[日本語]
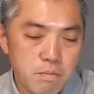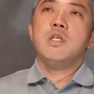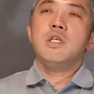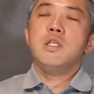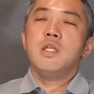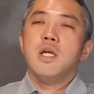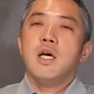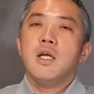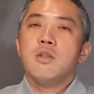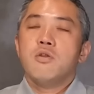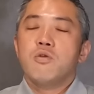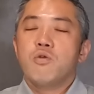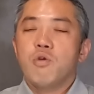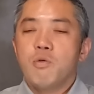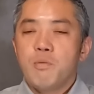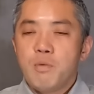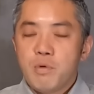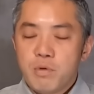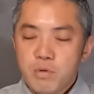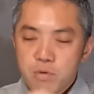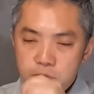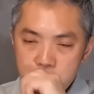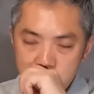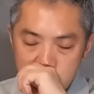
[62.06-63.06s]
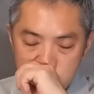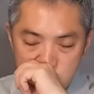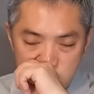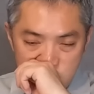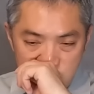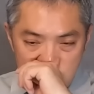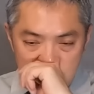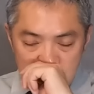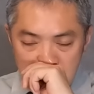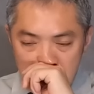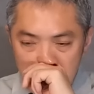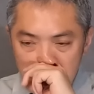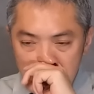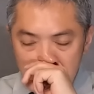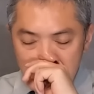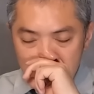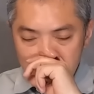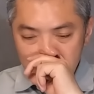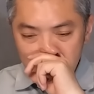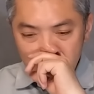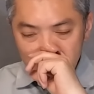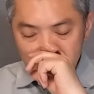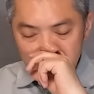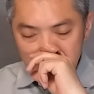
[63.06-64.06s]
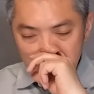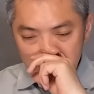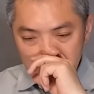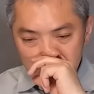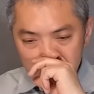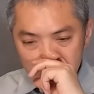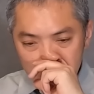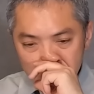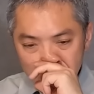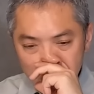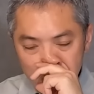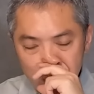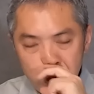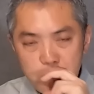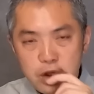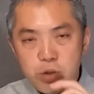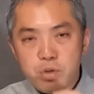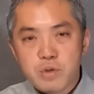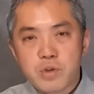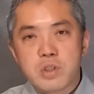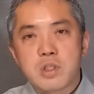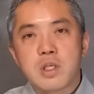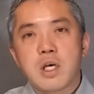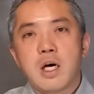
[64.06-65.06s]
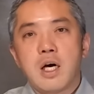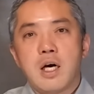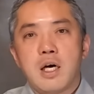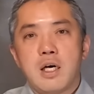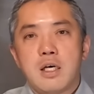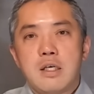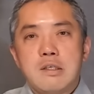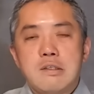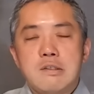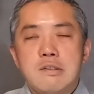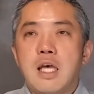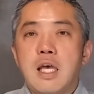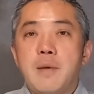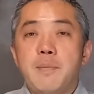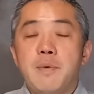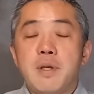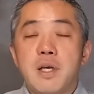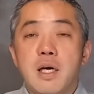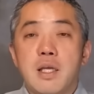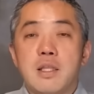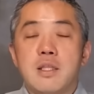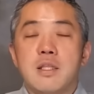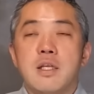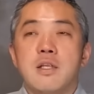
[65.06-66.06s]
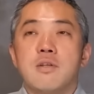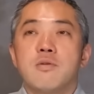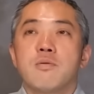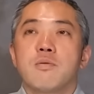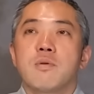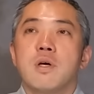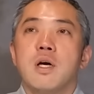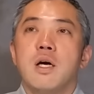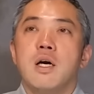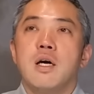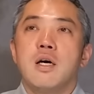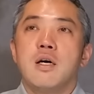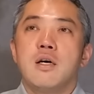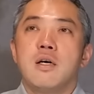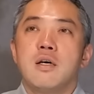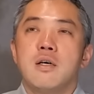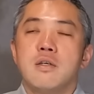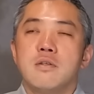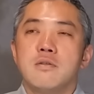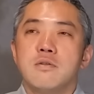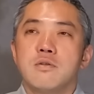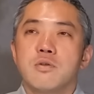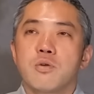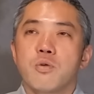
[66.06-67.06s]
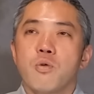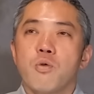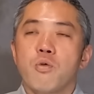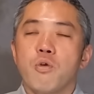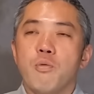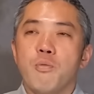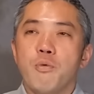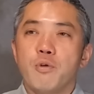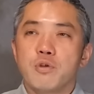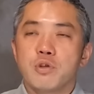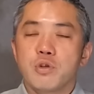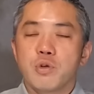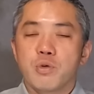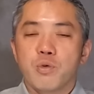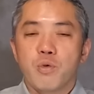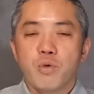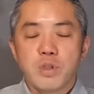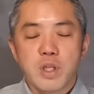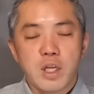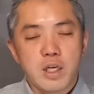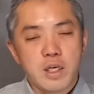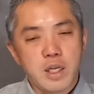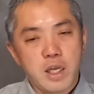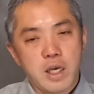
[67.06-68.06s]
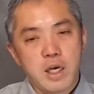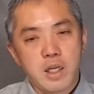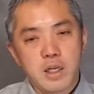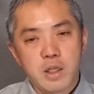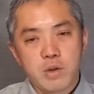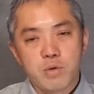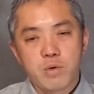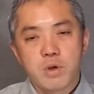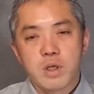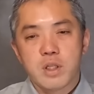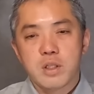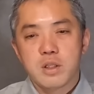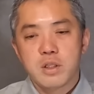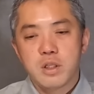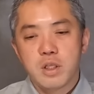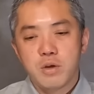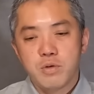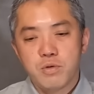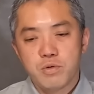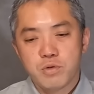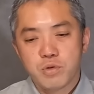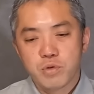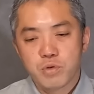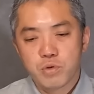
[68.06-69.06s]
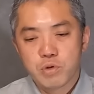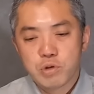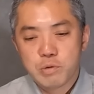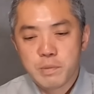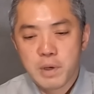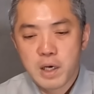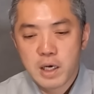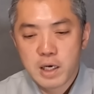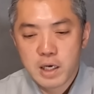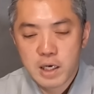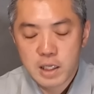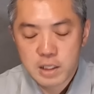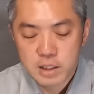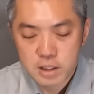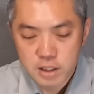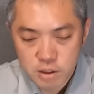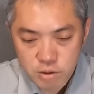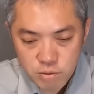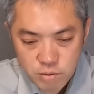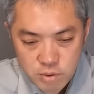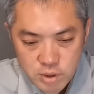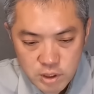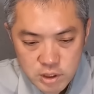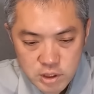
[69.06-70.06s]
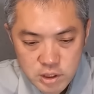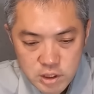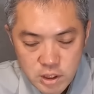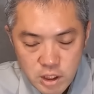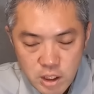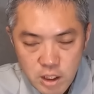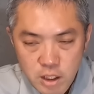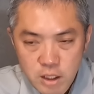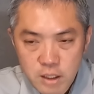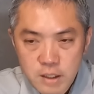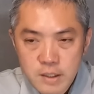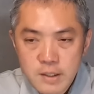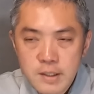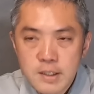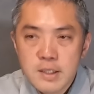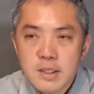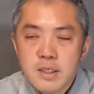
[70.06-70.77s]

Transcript: いいなと思いながらも結局ちょっといくつか悩みがあったりとか、うん、とここもうちょっとこうならないかなとかっていうちょっと不満があったりとかして、